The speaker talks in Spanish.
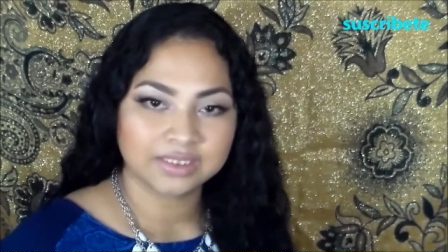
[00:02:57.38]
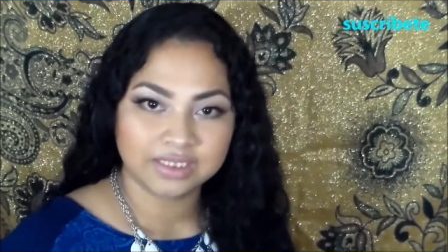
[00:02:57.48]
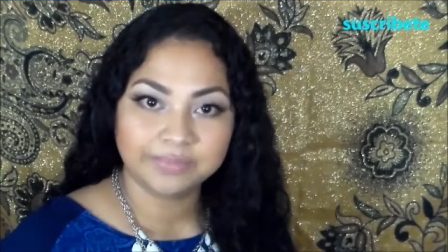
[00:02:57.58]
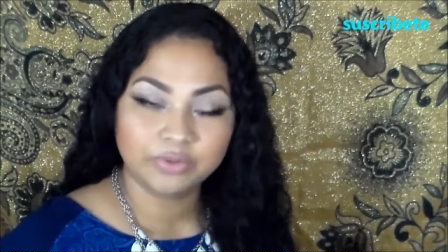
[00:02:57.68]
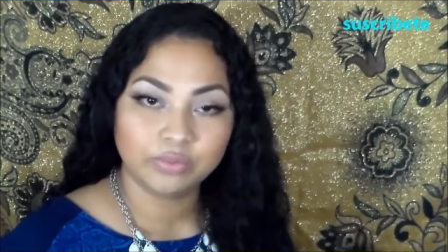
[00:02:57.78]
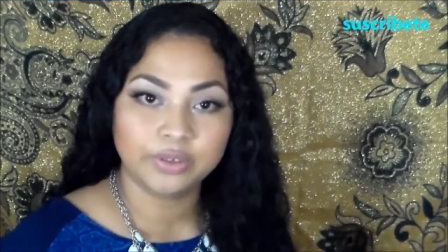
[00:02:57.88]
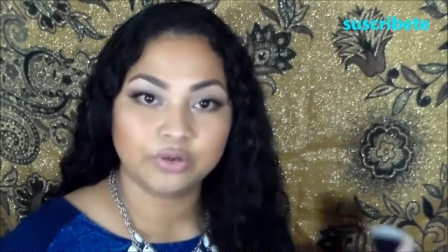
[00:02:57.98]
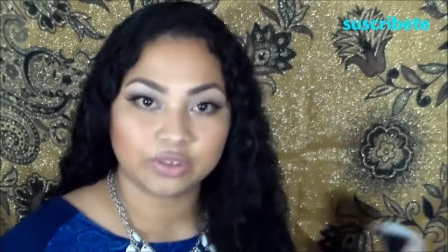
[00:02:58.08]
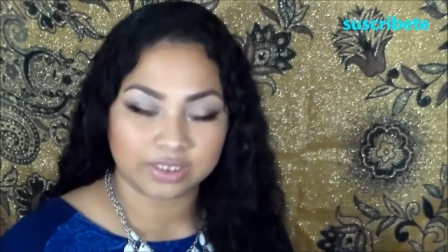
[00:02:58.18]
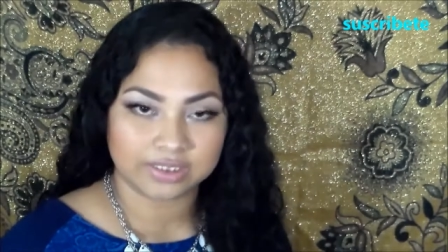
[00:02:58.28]
Tip
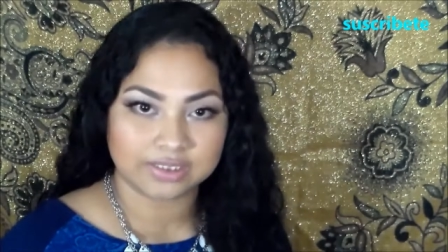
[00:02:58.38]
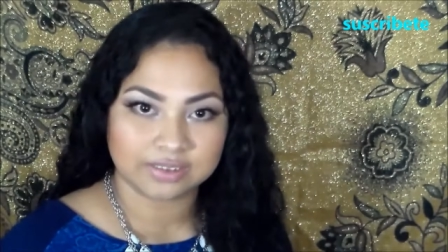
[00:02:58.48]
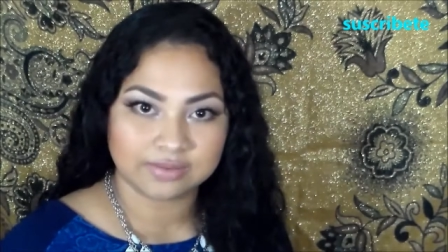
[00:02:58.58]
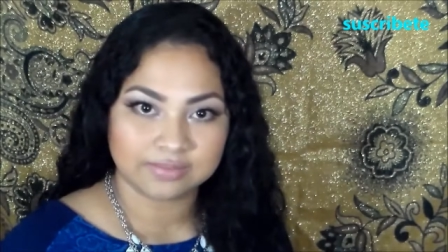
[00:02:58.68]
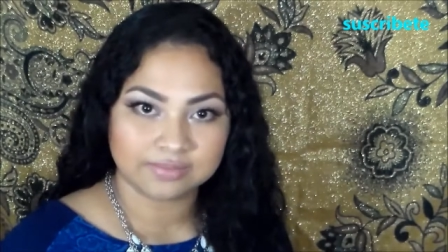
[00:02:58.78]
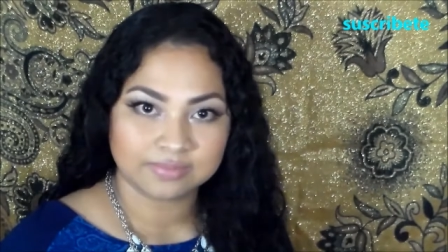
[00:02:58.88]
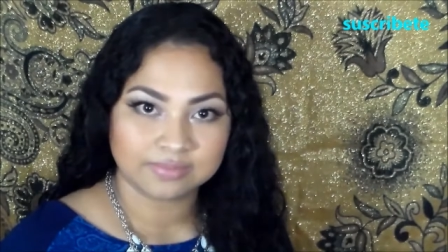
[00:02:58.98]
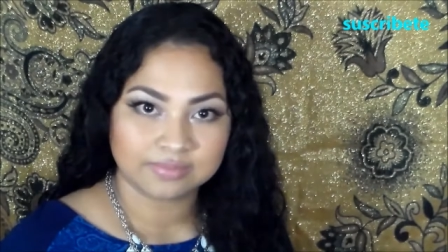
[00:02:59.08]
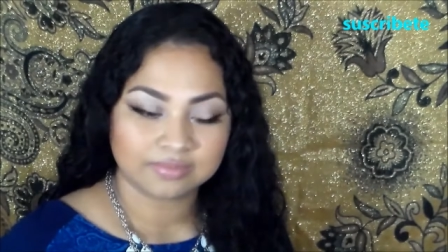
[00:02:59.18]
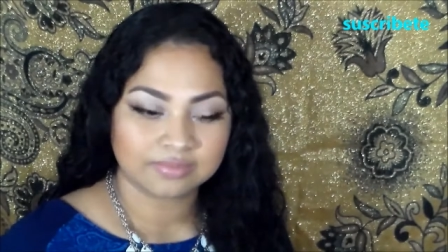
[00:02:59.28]
número 3.
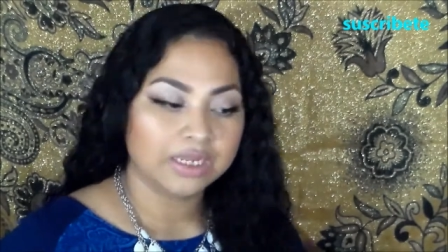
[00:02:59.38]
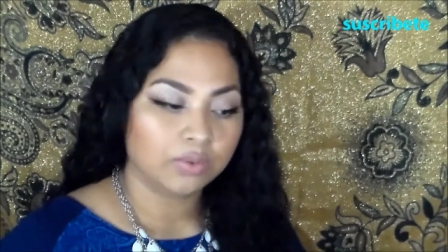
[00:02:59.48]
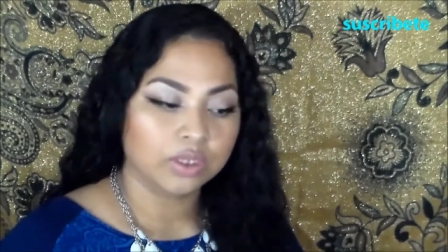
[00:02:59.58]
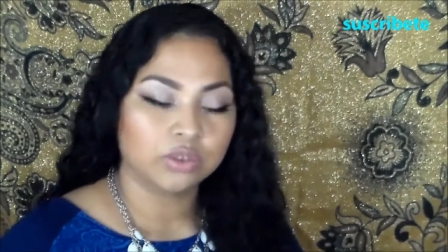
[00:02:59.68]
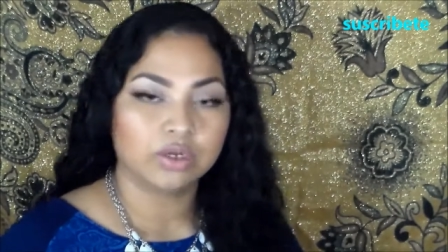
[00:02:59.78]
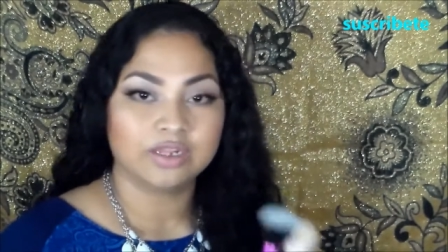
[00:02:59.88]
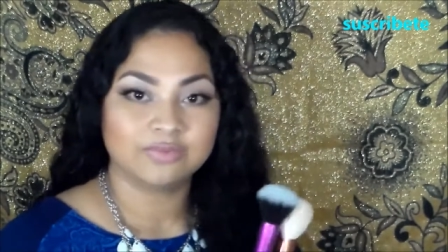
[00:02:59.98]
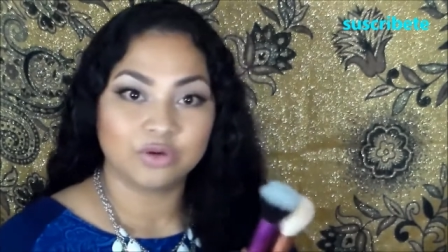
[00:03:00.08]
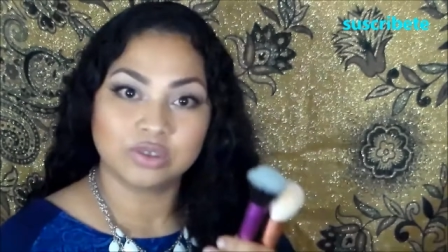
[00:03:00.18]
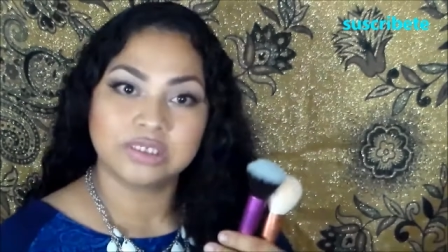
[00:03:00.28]
En cuanto a
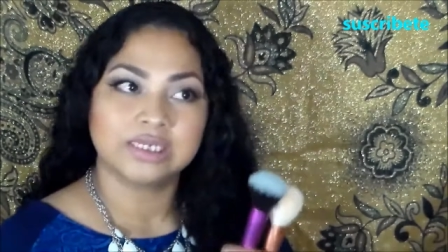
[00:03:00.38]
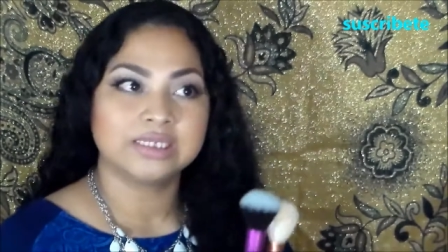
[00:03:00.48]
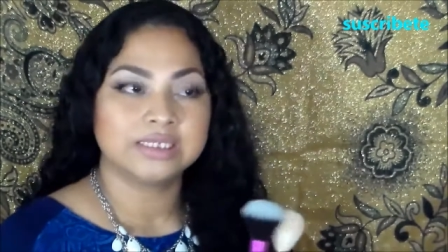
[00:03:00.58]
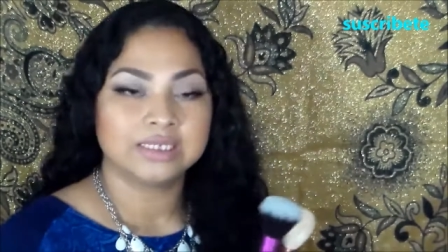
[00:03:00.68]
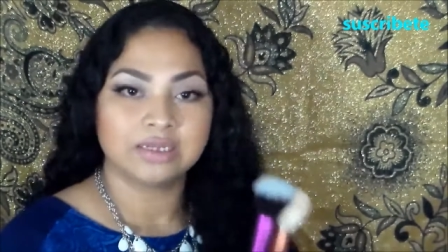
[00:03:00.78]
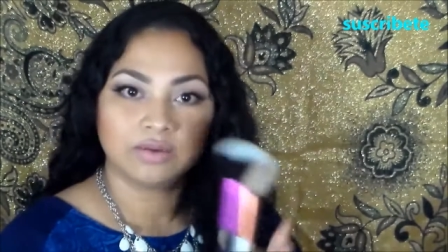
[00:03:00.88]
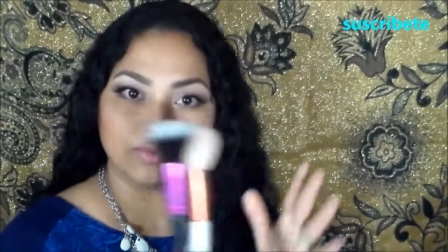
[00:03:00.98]
las brochas,